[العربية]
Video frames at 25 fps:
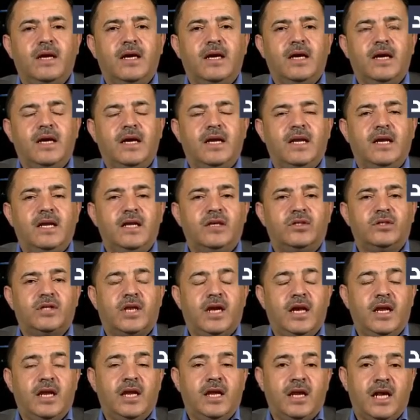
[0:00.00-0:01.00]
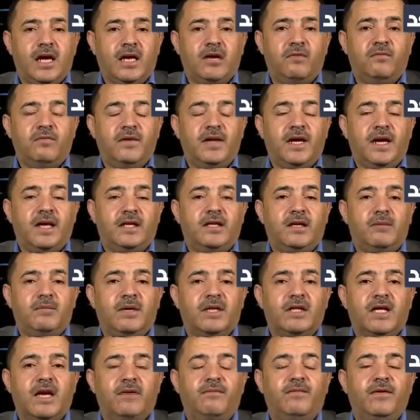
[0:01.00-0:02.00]
الاسرائيلي لكن في نهايه
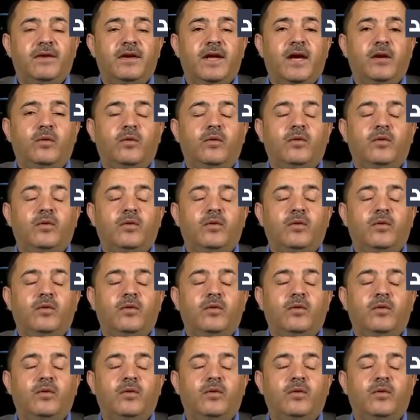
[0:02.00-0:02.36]
المطاف نحن